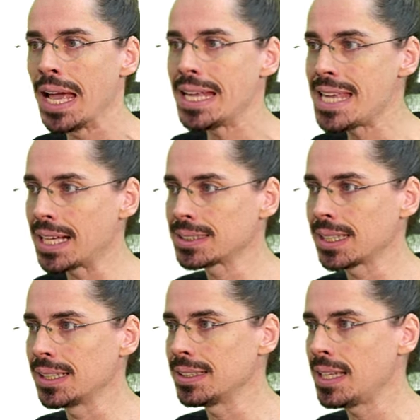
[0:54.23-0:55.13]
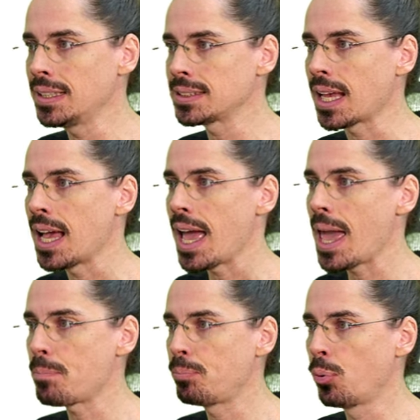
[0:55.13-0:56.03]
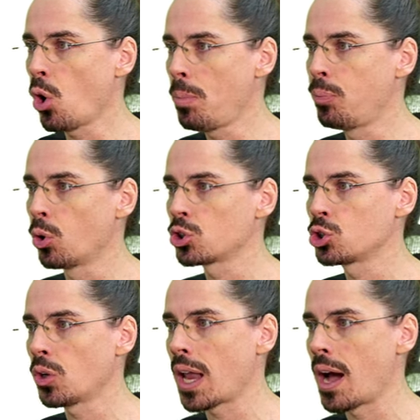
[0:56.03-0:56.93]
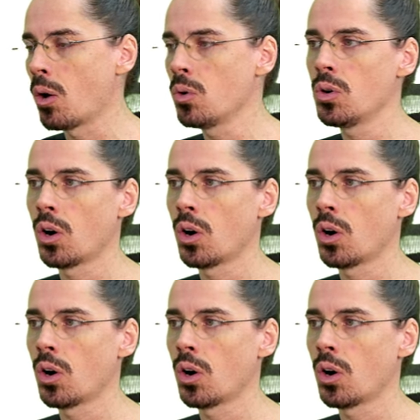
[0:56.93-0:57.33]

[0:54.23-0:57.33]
E essa grandeza é proporcional.